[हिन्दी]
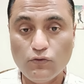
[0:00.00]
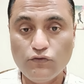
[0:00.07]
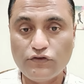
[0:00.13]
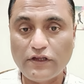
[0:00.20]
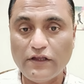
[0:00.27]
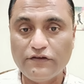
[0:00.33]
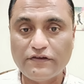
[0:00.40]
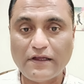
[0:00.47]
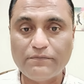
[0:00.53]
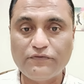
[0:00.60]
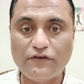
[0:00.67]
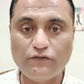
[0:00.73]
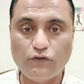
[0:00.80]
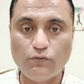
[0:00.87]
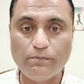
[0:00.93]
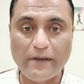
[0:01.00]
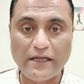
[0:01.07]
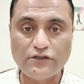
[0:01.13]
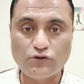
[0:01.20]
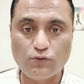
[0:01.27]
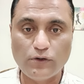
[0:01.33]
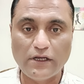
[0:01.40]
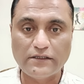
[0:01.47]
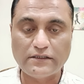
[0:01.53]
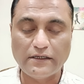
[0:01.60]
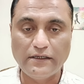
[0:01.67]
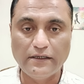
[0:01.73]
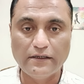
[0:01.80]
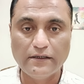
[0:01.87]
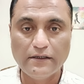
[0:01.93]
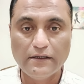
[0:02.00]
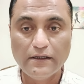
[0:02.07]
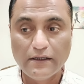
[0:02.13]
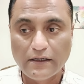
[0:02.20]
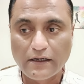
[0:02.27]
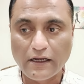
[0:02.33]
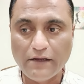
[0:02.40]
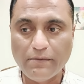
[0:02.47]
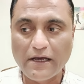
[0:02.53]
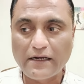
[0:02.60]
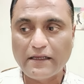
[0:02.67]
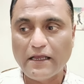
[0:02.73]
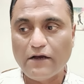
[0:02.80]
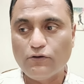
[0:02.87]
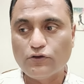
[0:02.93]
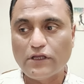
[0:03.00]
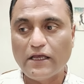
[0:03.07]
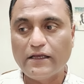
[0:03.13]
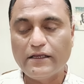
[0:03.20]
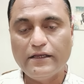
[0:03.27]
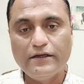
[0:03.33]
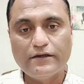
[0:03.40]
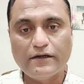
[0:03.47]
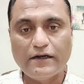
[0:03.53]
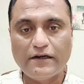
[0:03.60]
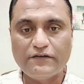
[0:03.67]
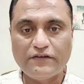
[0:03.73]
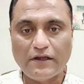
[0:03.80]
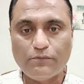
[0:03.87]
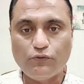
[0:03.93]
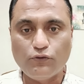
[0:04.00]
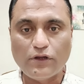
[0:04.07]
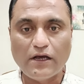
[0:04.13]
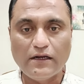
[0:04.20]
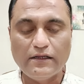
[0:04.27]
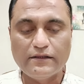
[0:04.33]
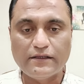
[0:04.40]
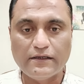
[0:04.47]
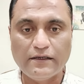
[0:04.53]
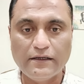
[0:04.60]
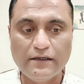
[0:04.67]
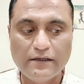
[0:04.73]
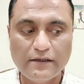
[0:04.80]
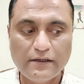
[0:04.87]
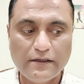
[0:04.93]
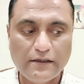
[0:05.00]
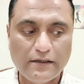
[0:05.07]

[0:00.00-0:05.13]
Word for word: उसके हिसाब से वो मैच होना चाहिए कई बार क्या होता है कि इंटरनेट से आप उठा लेते हैं